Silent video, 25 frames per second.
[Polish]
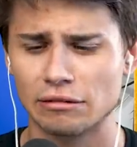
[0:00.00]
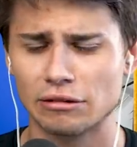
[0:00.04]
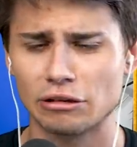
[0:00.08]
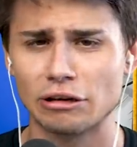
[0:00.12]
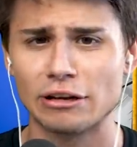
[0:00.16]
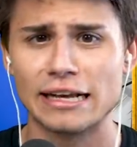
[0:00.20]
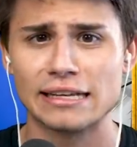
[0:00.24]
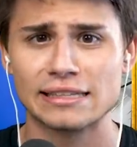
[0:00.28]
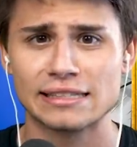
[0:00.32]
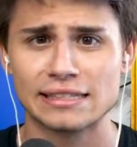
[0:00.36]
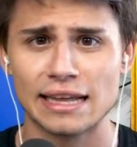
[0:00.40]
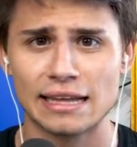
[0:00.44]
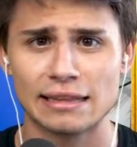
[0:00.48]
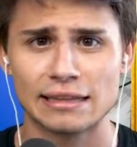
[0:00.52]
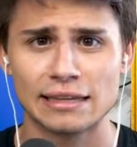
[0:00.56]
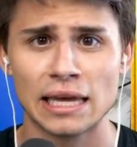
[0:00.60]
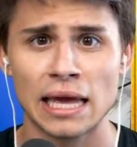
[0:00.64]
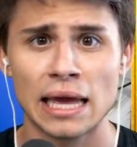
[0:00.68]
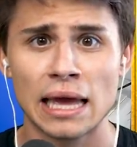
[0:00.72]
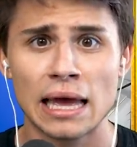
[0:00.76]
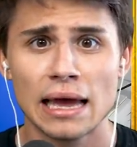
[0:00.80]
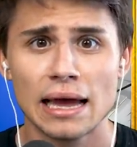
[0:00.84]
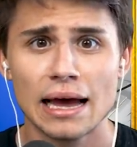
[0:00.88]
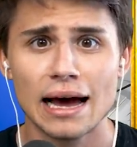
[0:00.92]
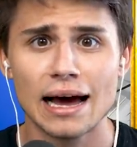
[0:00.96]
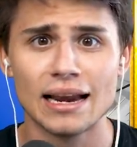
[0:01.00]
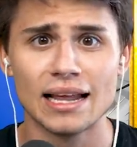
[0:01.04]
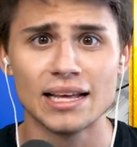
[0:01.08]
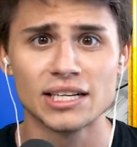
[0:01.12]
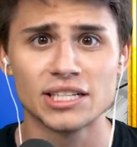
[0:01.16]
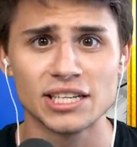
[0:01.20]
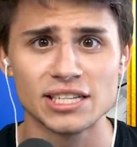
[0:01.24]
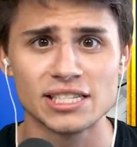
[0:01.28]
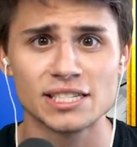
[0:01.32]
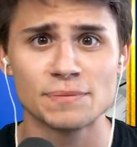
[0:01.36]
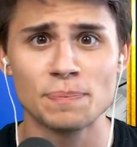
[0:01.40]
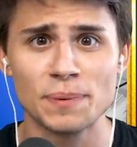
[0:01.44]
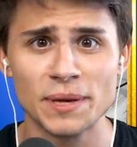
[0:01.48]
to niestety, ale
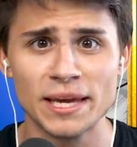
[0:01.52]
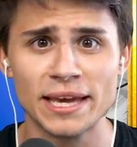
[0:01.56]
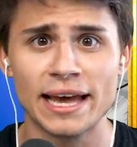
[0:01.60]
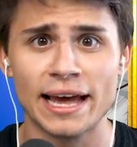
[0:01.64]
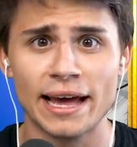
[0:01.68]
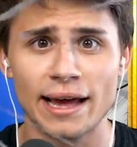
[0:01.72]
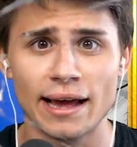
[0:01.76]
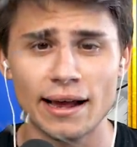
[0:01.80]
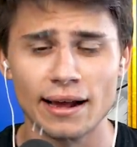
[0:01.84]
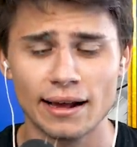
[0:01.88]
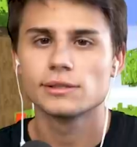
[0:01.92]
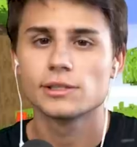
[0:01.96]
się zbije.